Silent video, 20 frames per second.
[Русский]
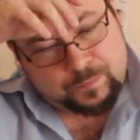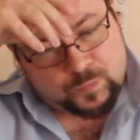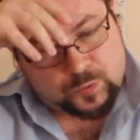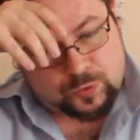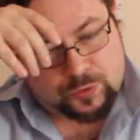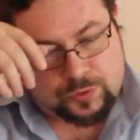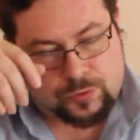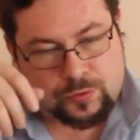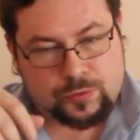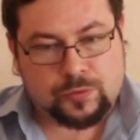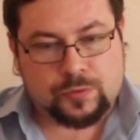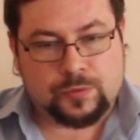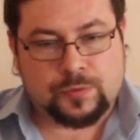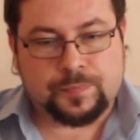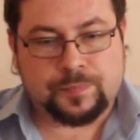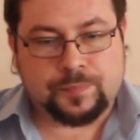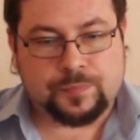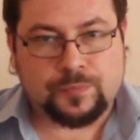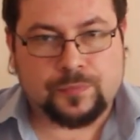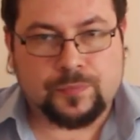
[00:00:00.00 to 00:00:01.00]
То есть, э,
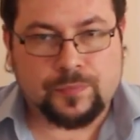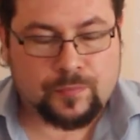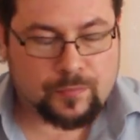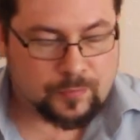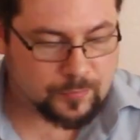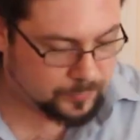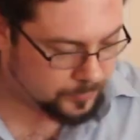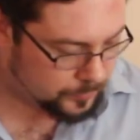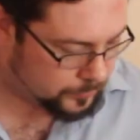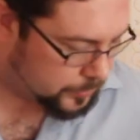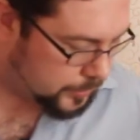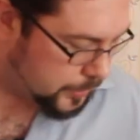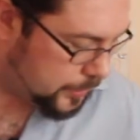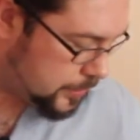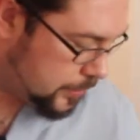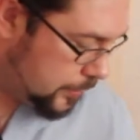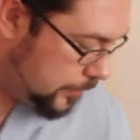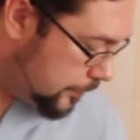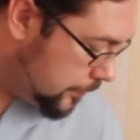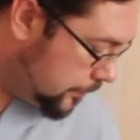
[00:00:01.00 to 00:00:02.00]

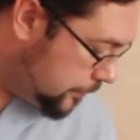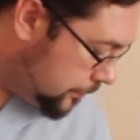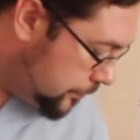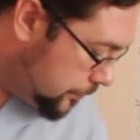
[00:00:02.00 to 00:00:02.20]
если